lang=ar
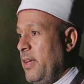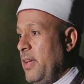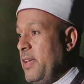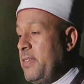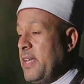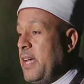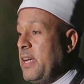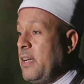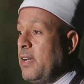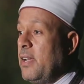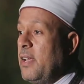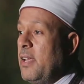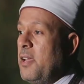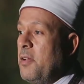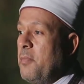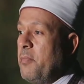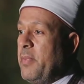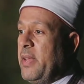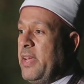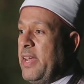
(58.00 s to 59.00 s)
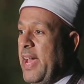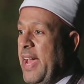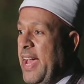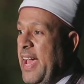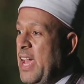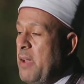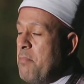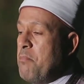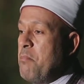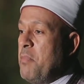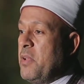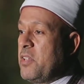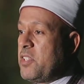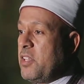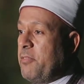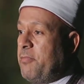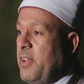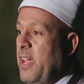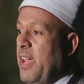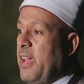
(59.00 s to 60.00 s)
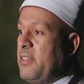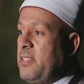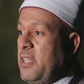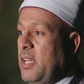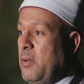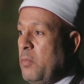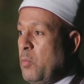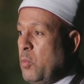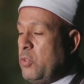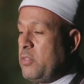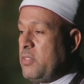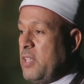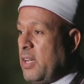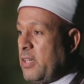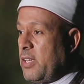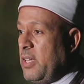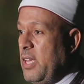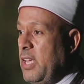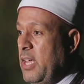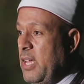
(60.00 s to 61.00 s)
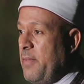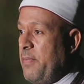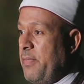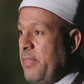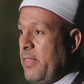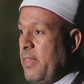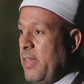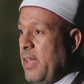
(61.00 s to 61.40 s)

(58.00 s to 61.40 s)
إذا من أهم صفات المتقين